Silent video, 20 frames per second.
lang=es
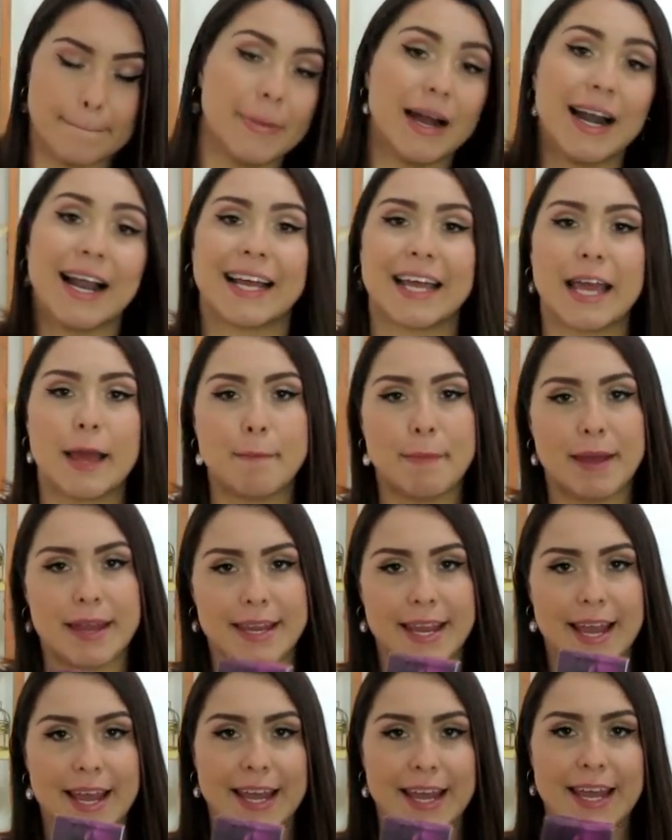para que
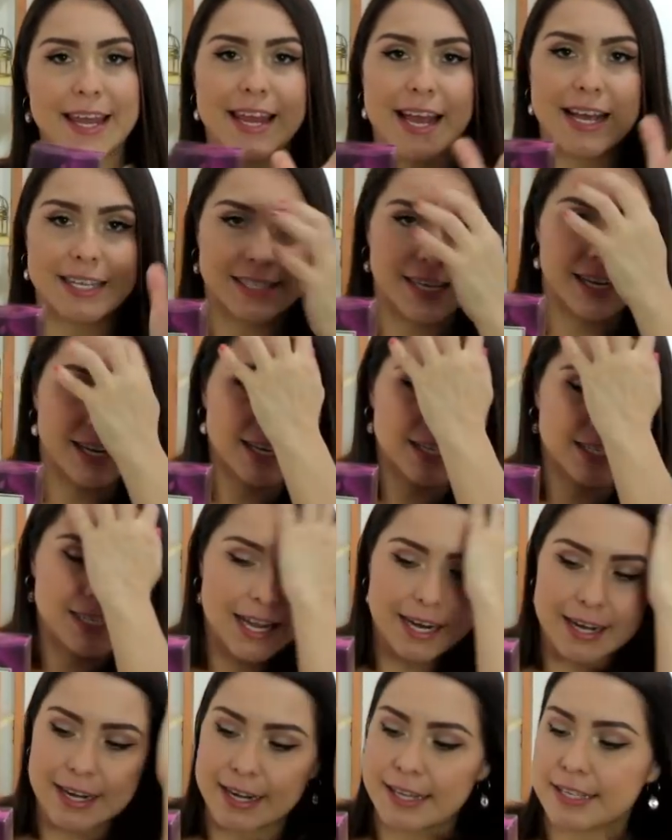me llegue y hacerles
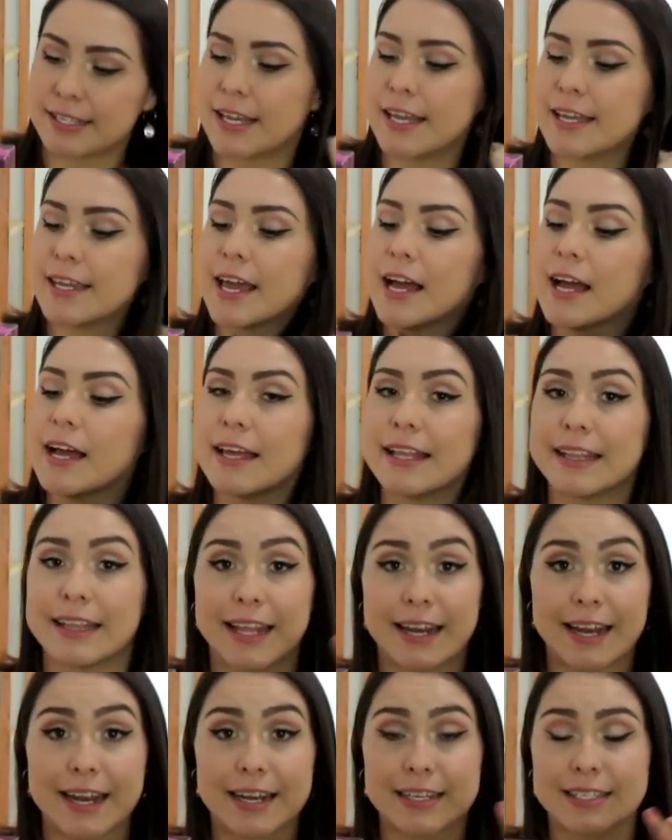la reseña y
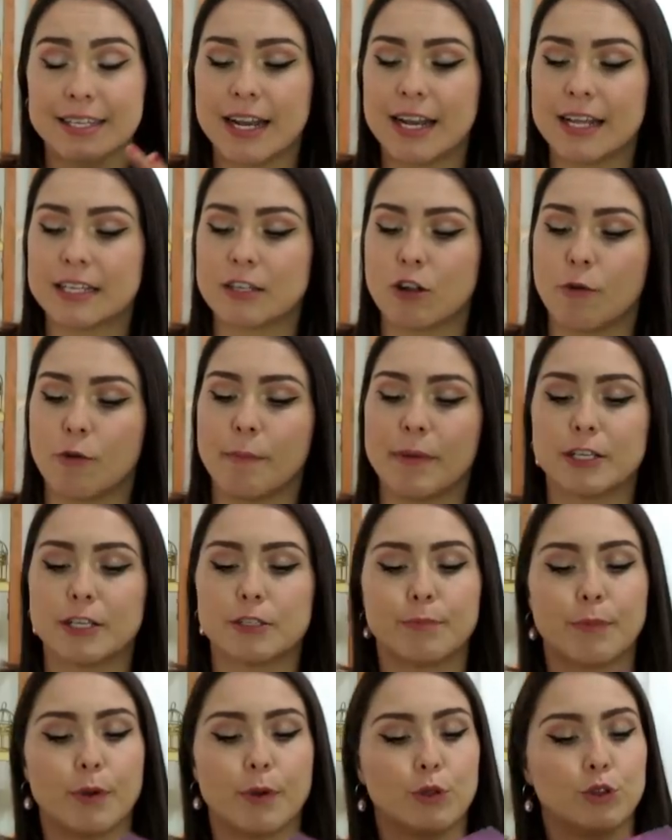tenérselas lo
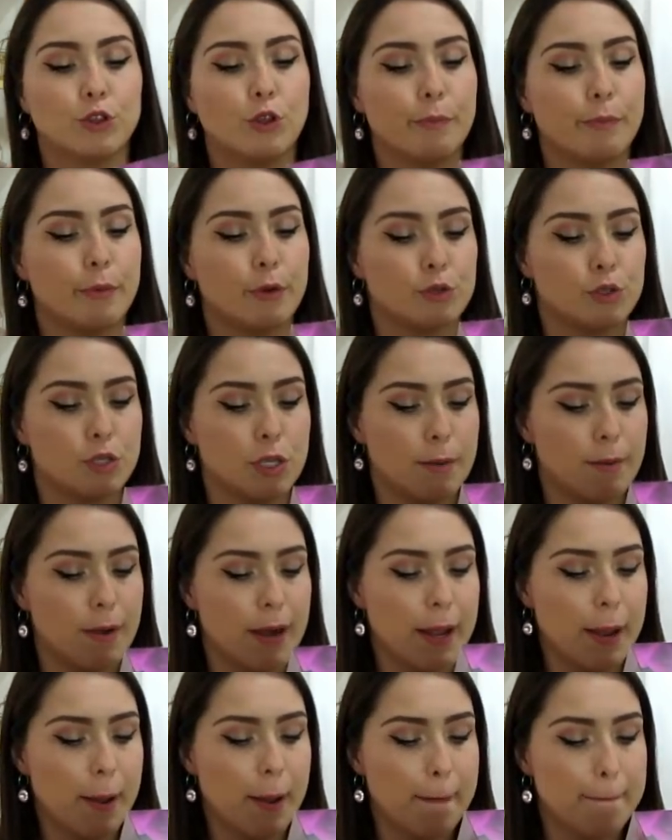más pronto
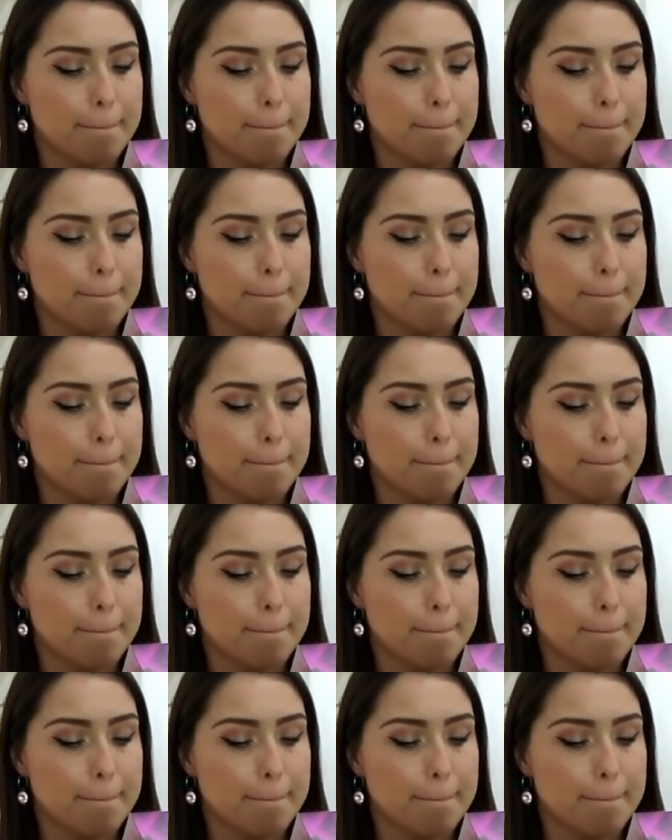posible.